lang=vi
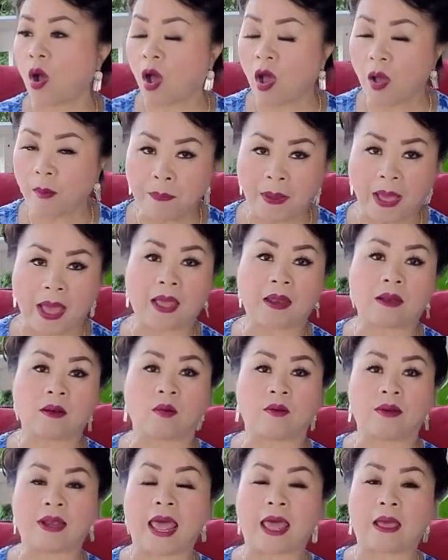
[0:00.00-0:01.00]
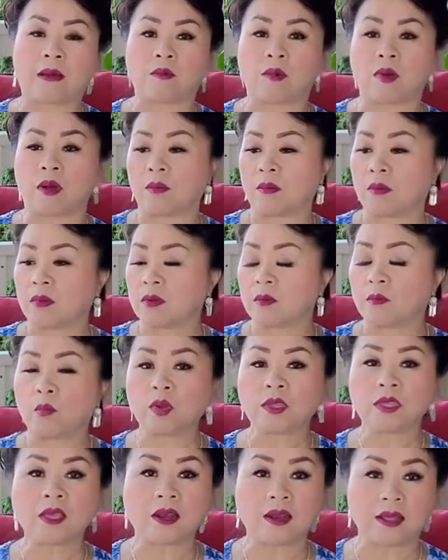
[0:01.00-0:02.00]
ó phá đồ là quăng
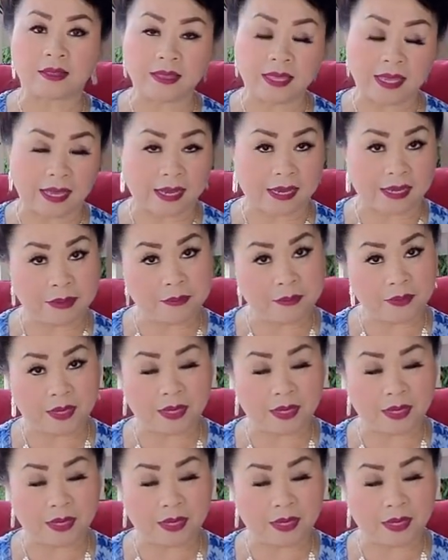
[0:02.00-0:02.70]
mỗi cho là thiện đi